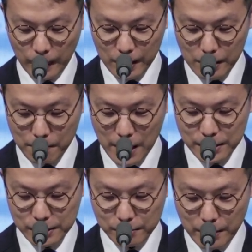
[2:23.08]
이
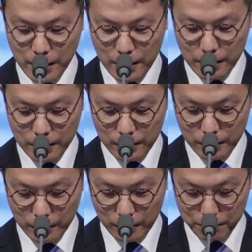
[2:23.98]
말씀의
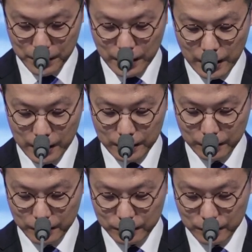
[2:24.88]
어, 빗나가는 것,
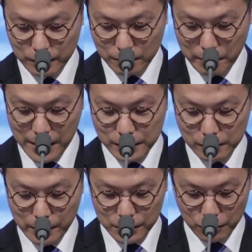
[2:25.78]

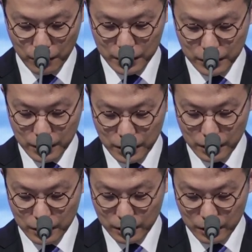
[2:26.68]
말씀에 정확히
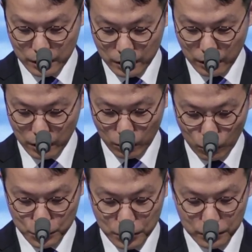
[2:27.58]
어,
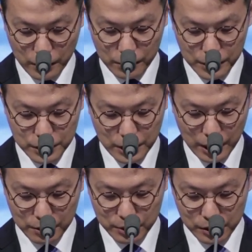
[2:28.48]
고정되어 있지
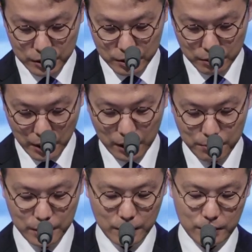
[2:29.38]
않음을
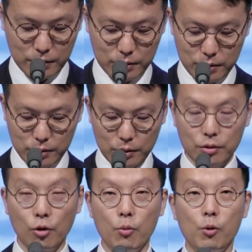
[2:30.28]
말합니다.
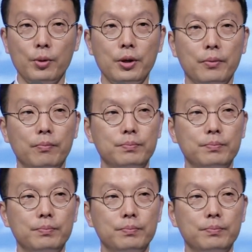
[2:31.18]
그러고 보면